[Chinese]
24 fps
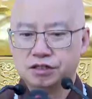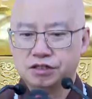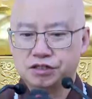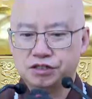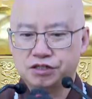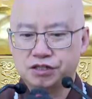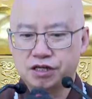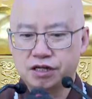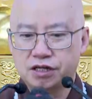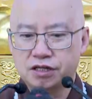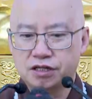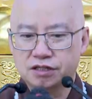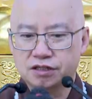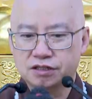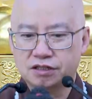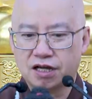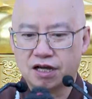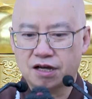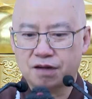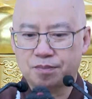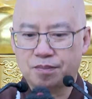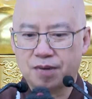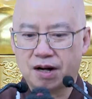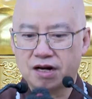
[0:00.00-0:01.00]
现
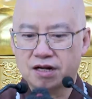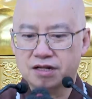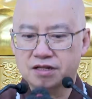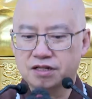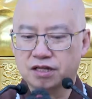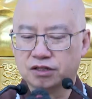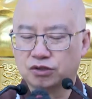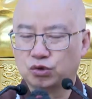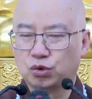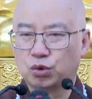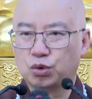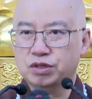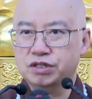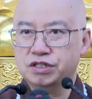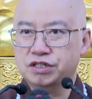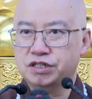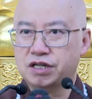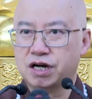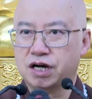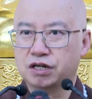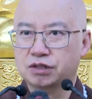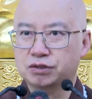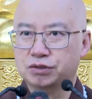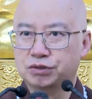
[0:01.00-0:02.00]
在把人家吞
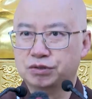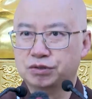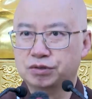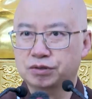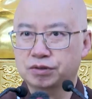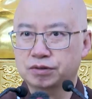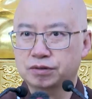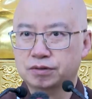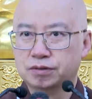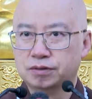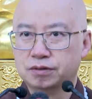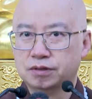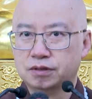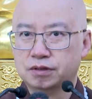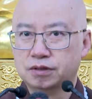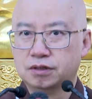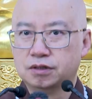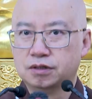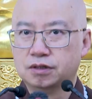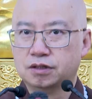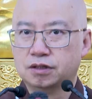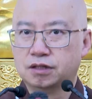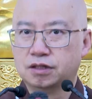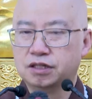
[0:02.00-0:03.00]
下去，
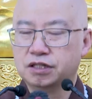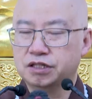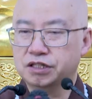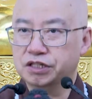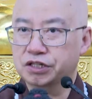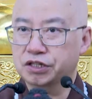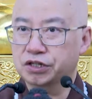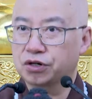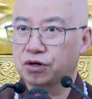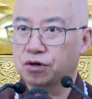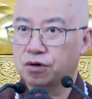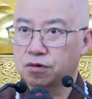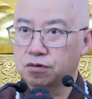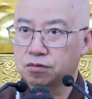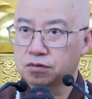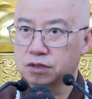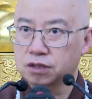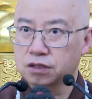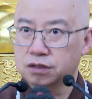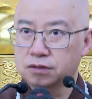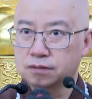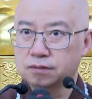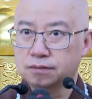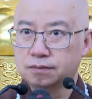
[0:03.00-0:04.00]
那以后
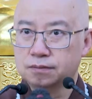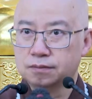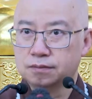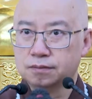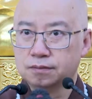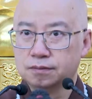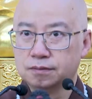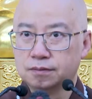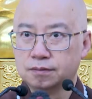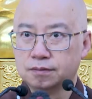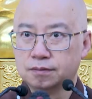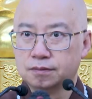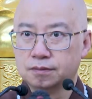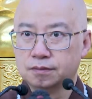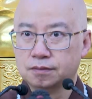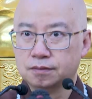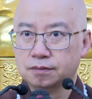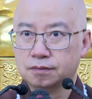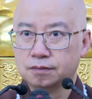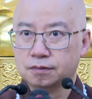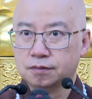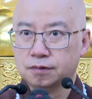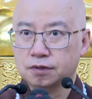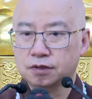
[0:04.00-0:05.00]
呢？
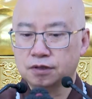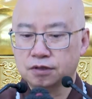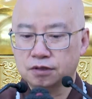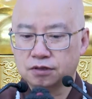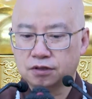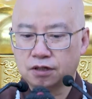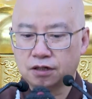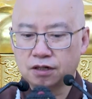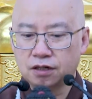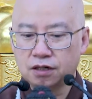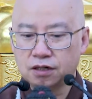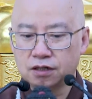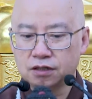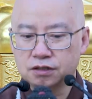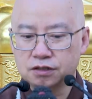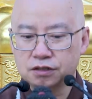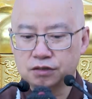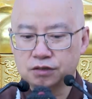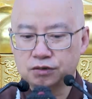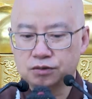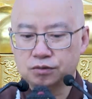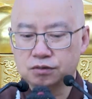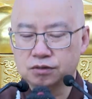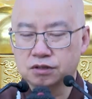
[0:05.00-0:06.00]
当那些
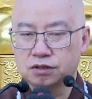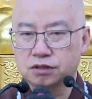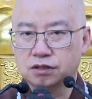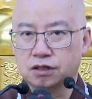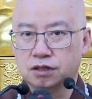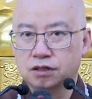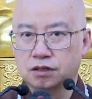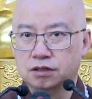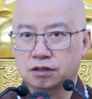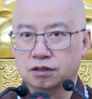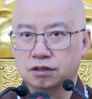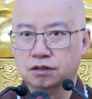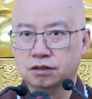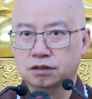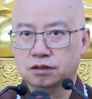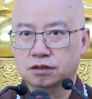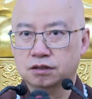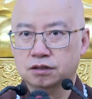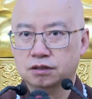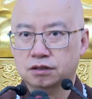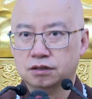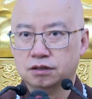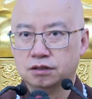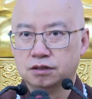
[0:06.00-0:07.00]
众生
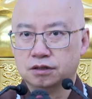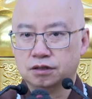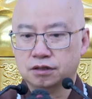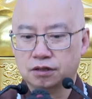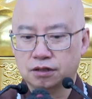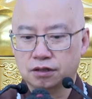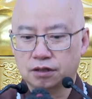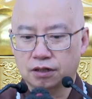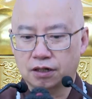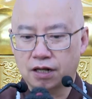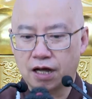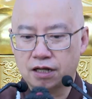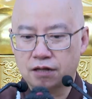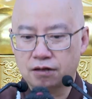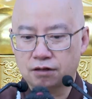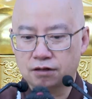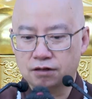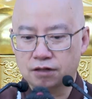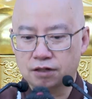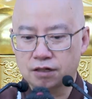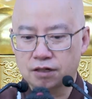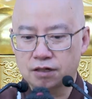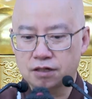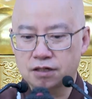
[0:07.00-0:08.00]
来到
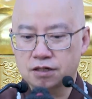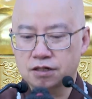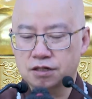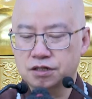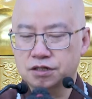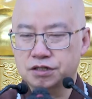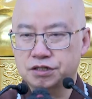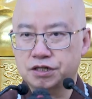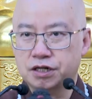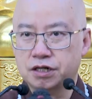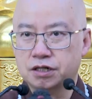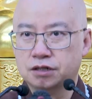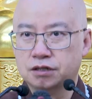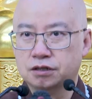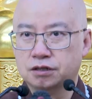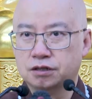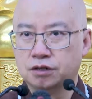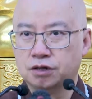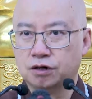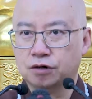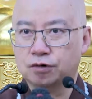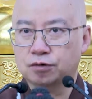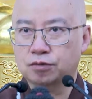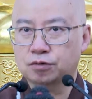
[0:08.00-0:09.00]
人间
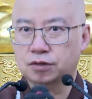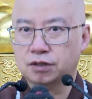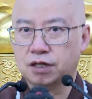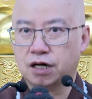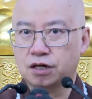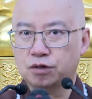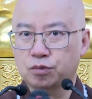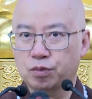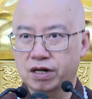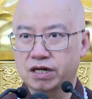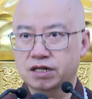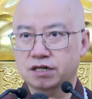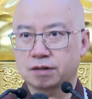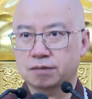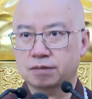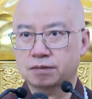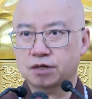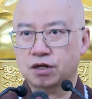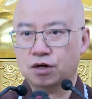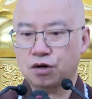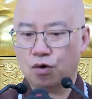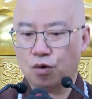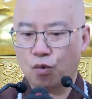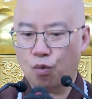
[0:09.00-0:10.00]
投胎为人，
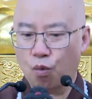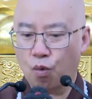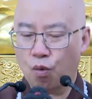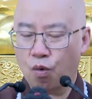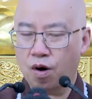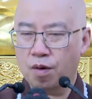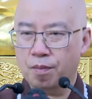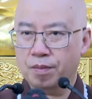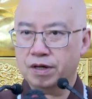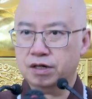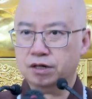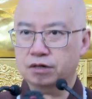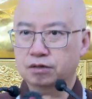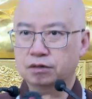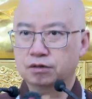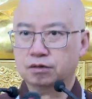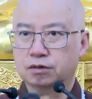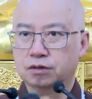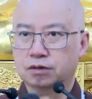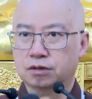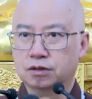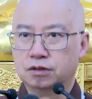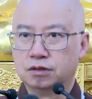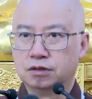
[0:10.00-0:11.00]
我们如
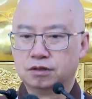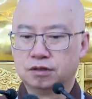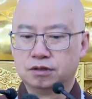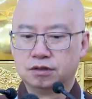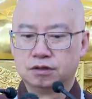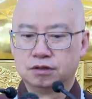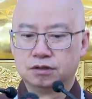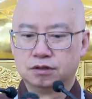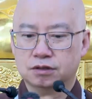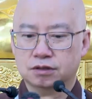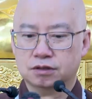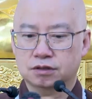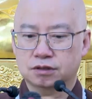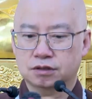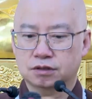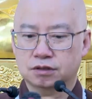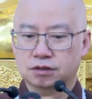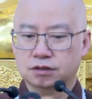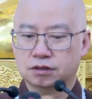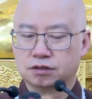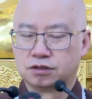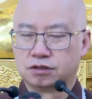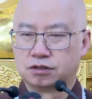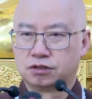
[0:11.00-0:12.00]
果
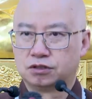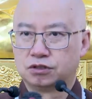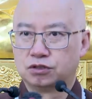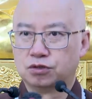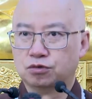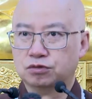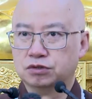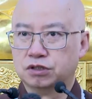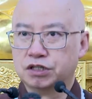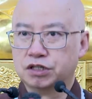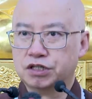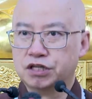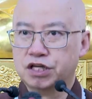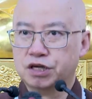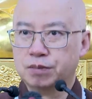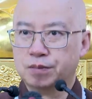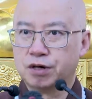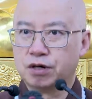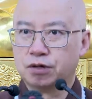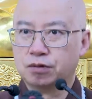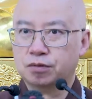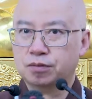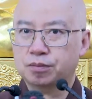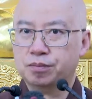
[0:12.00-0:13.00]
呃受这个业
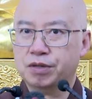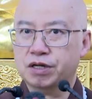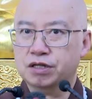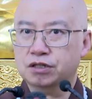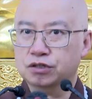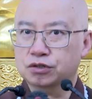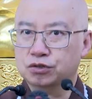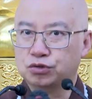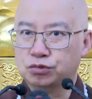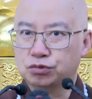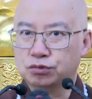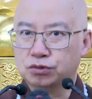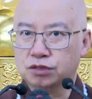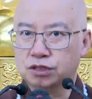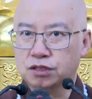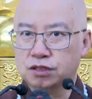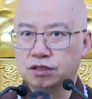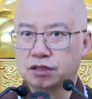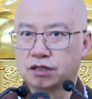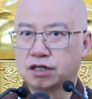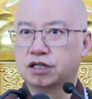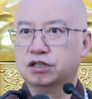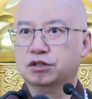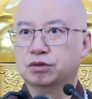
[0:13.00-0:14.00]
报变成畜生，
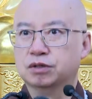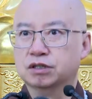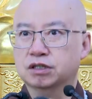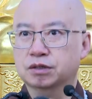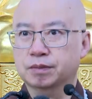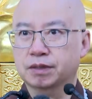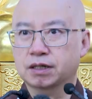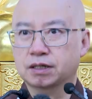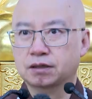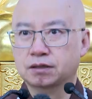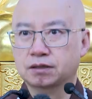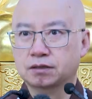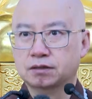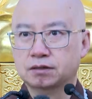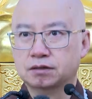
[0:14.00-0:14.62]
他就会怎么样？